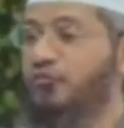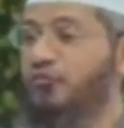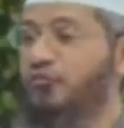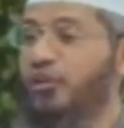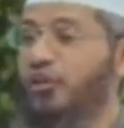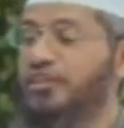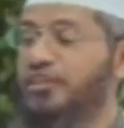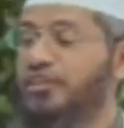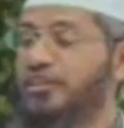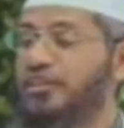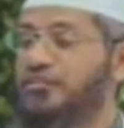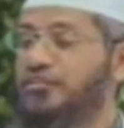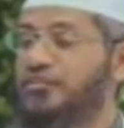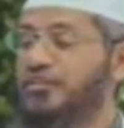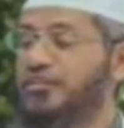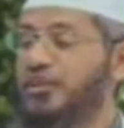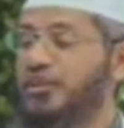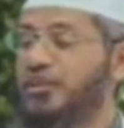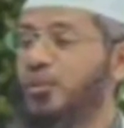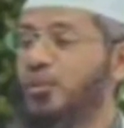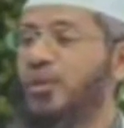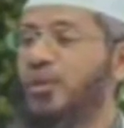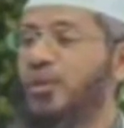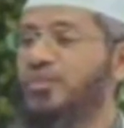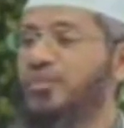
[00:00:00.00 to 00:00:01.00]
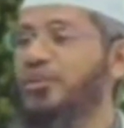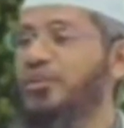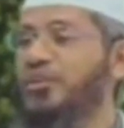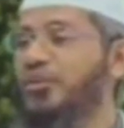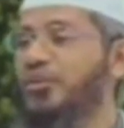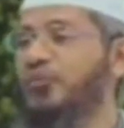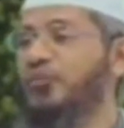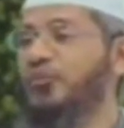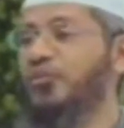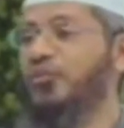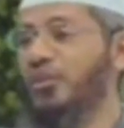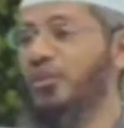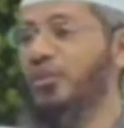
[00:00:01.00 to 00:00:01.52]
এটাই হচ্ছে
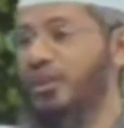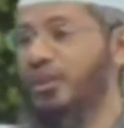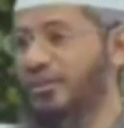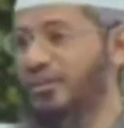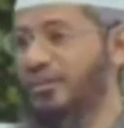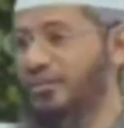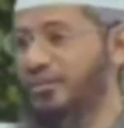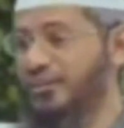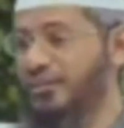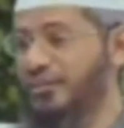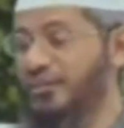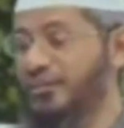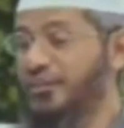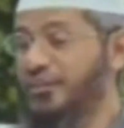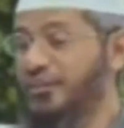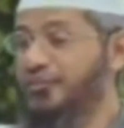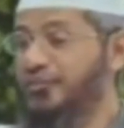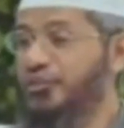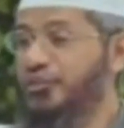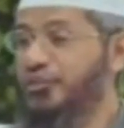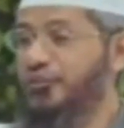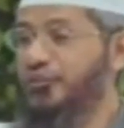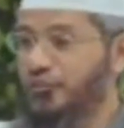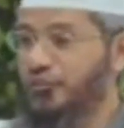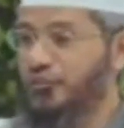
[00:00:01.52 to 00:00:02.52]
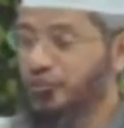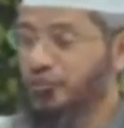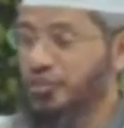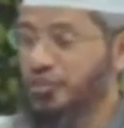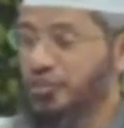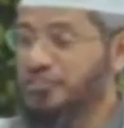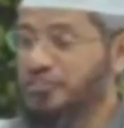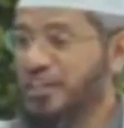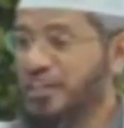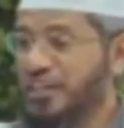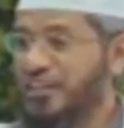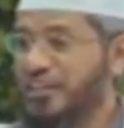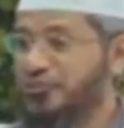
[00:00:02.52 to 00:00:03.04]
পবিত্রকরণের এক তৃতীয়াংশ যদি আপনি
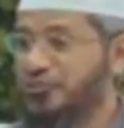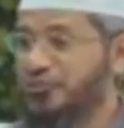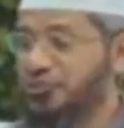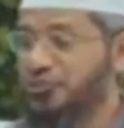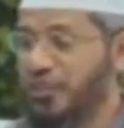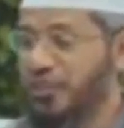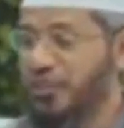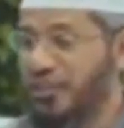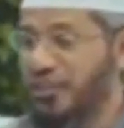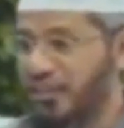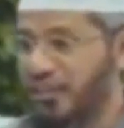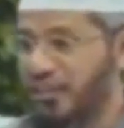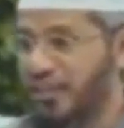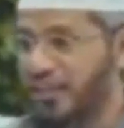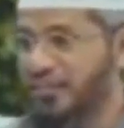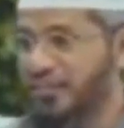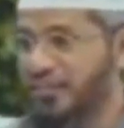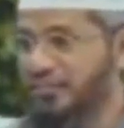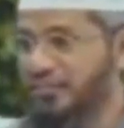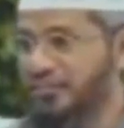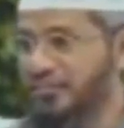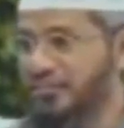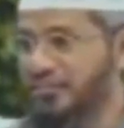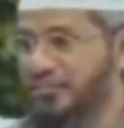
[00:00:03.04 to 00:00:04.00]
সুরে ক্লাস পড়েন